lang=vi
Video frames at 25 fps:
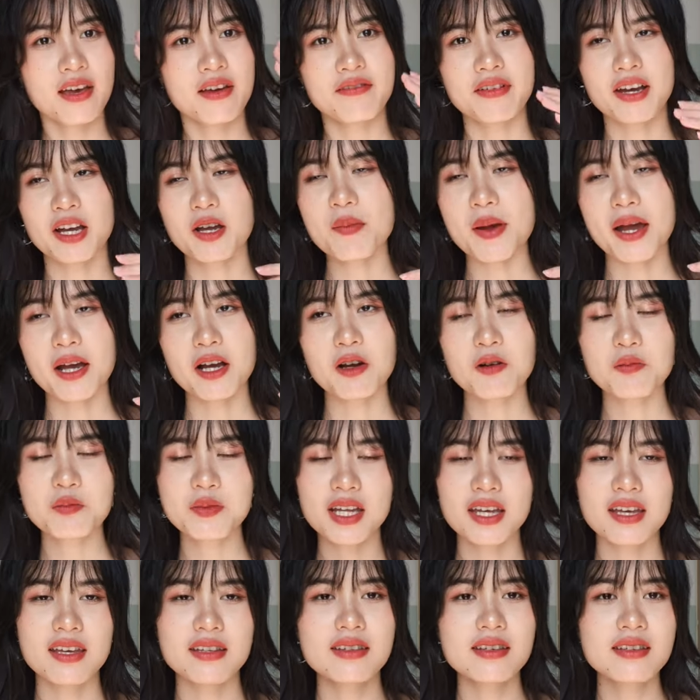và các bạn không
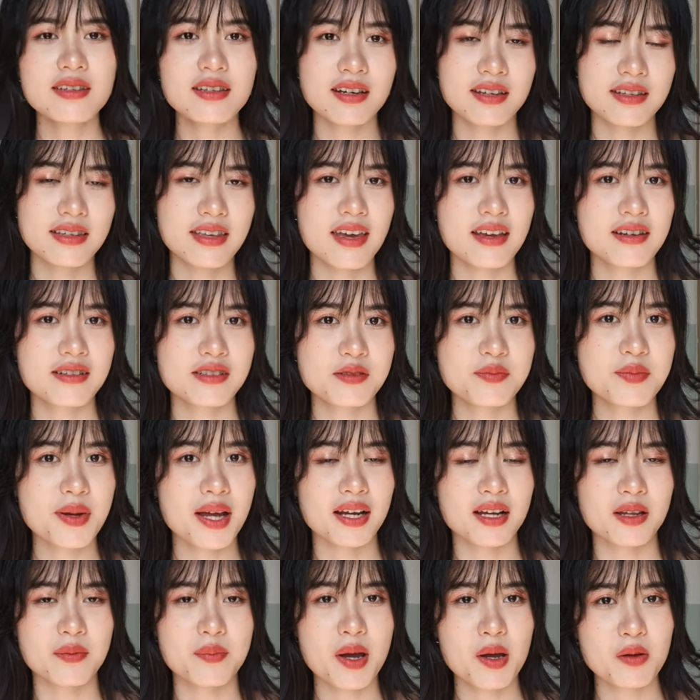để ý tới thời gian rửa
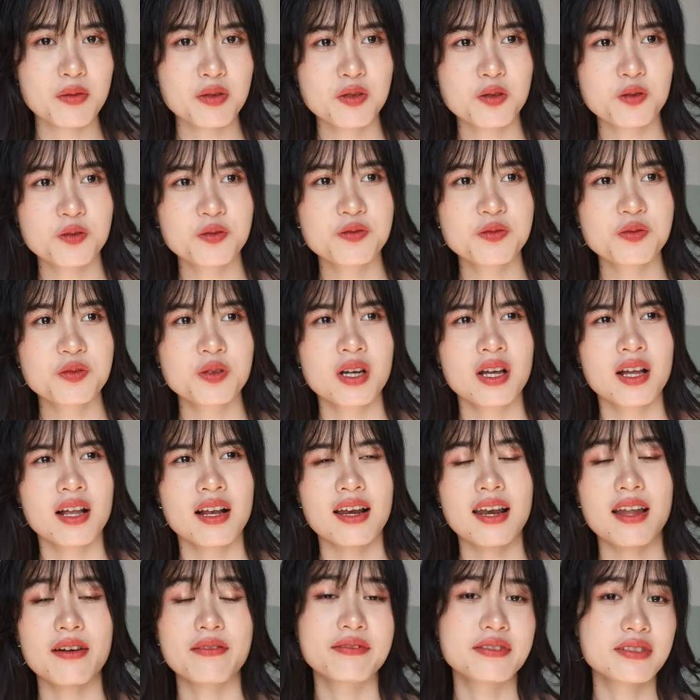mặt là bao nhiêu
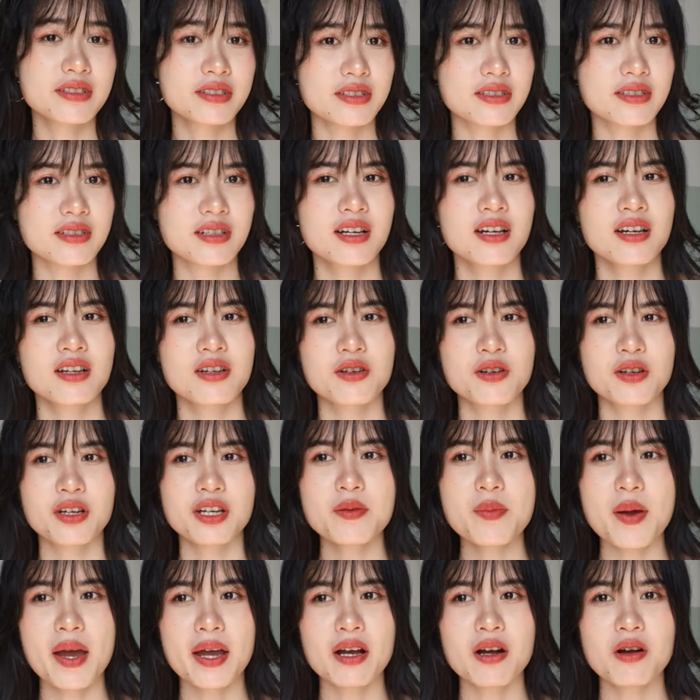là vừa rồi
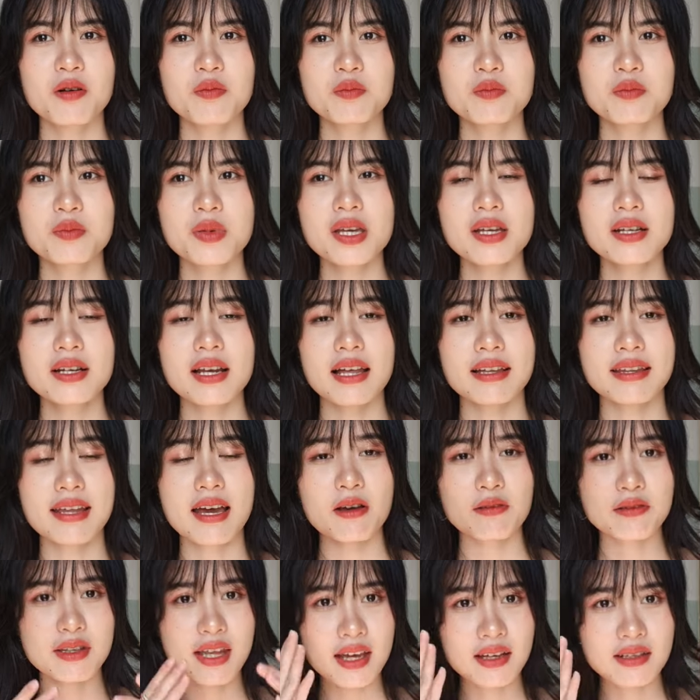các bạn không biết là
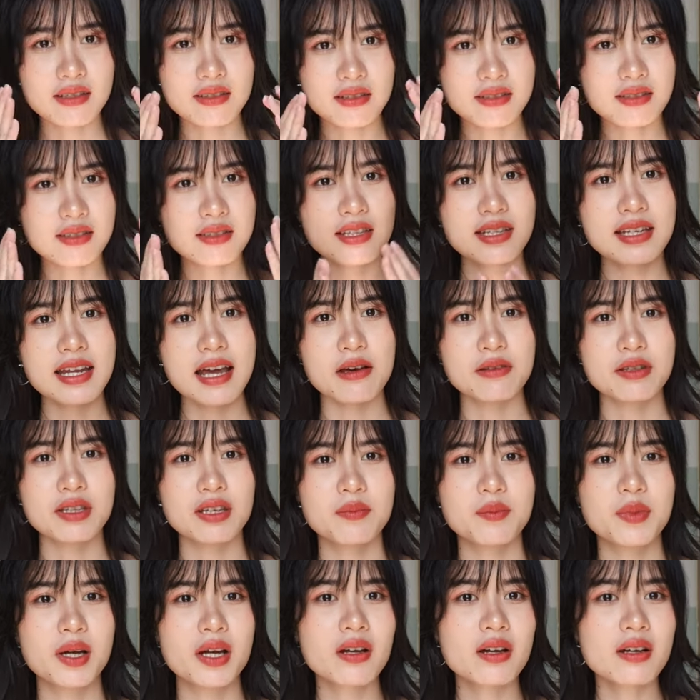thao tác rửa như thế nào thì
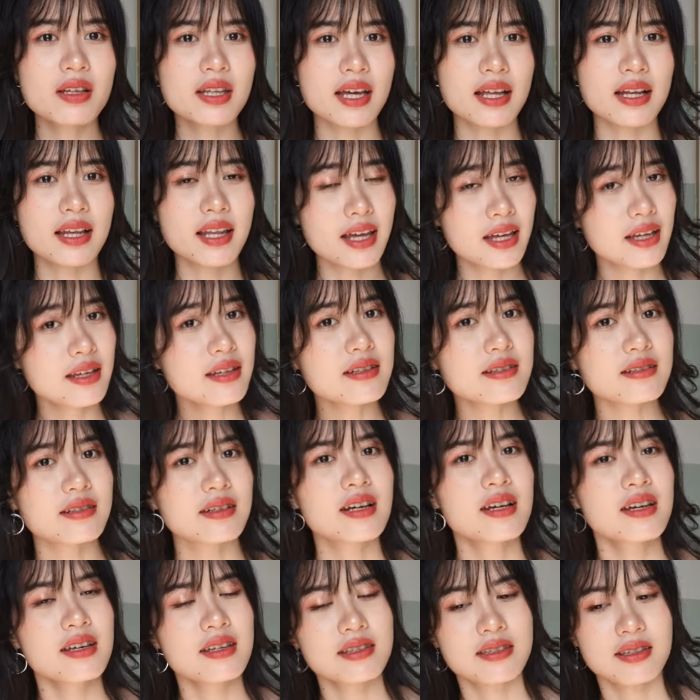mới có thể lấy được
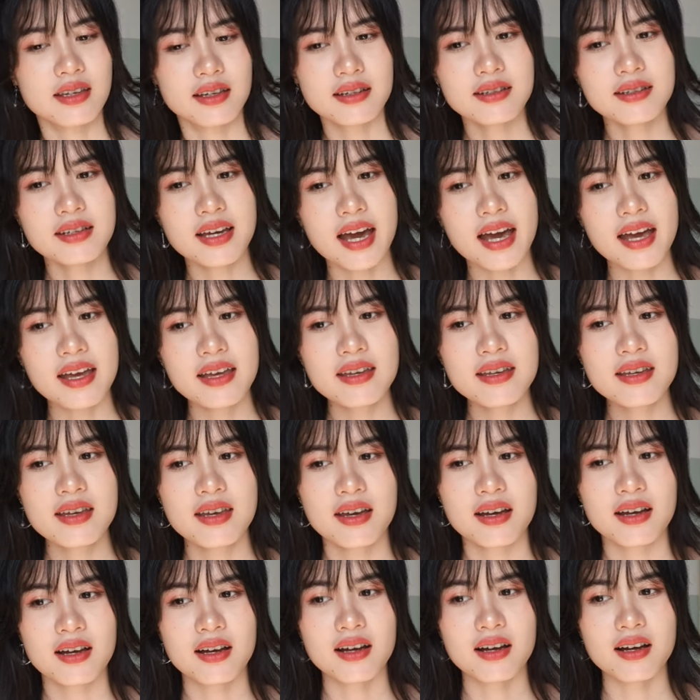những cái
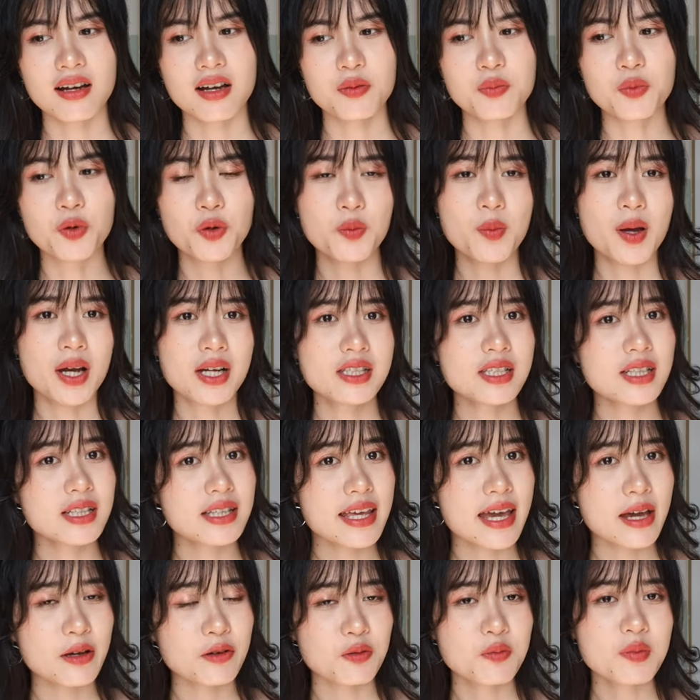uh, ờ, bụi bẩn trên
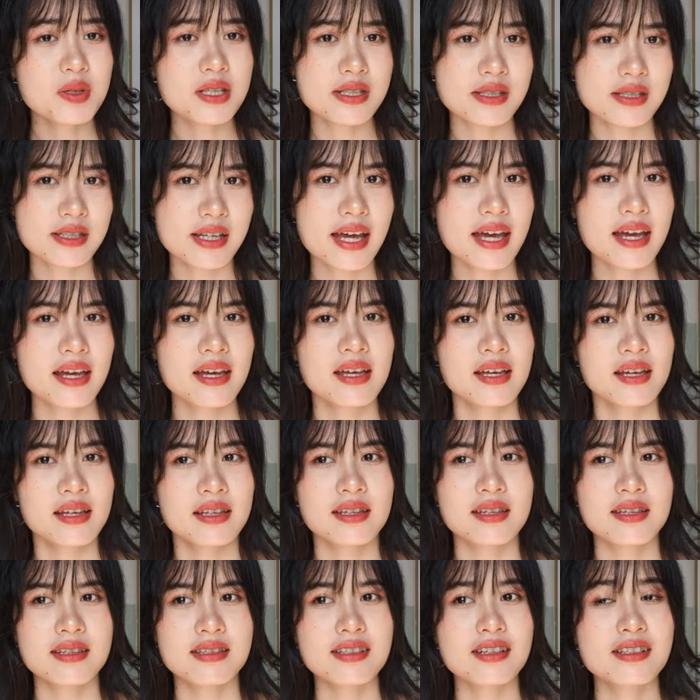da của mình ra
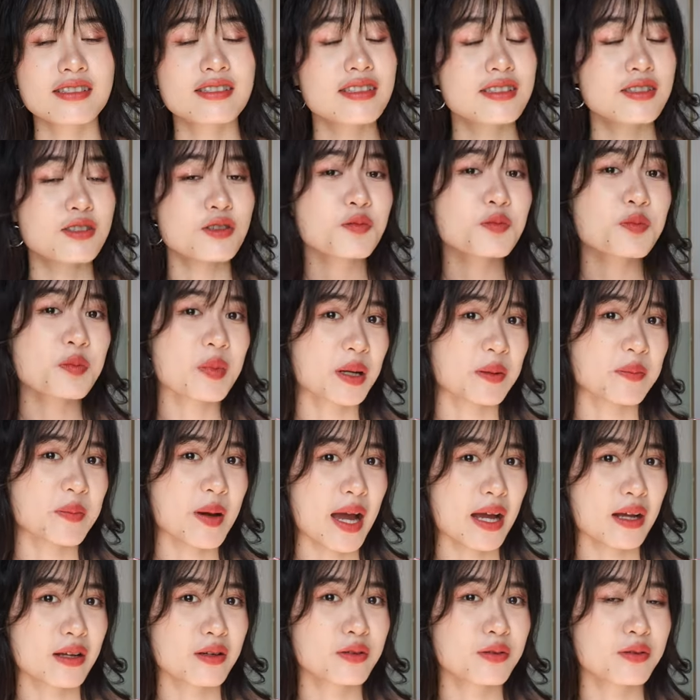thì chân xin chúc mừng
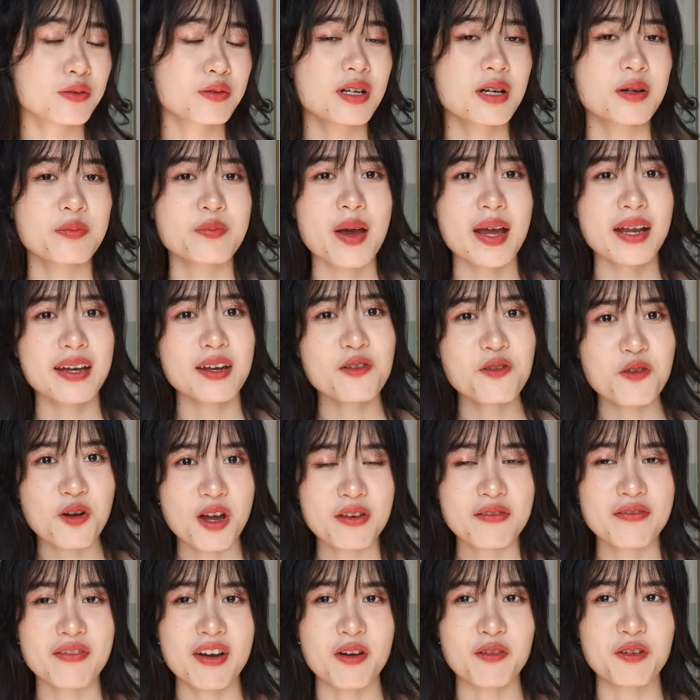bạn luôn bạn đã
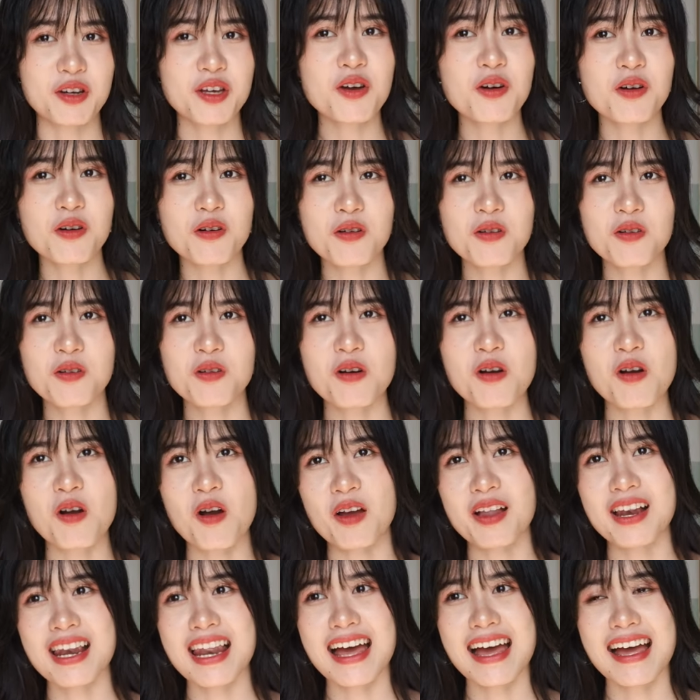quay vào cái ô
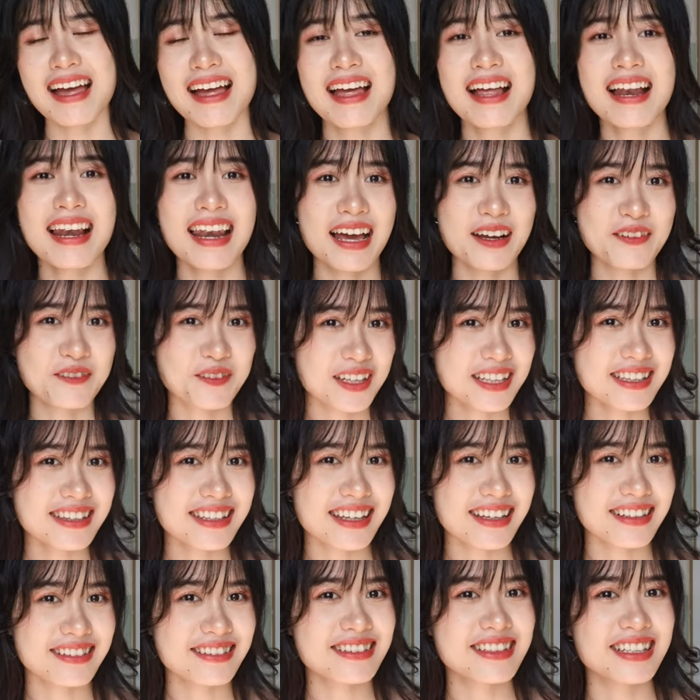gọi là lãng phí
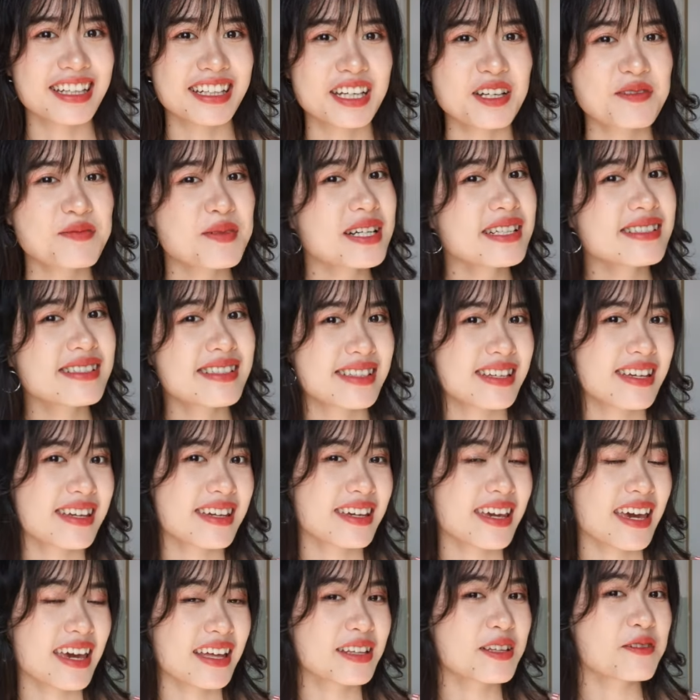tiền cho những cái bước
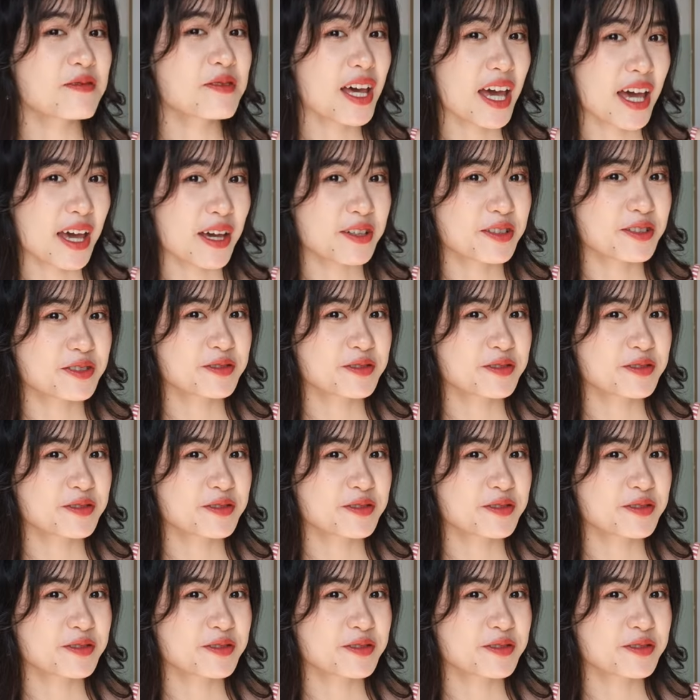skincare tiếp theo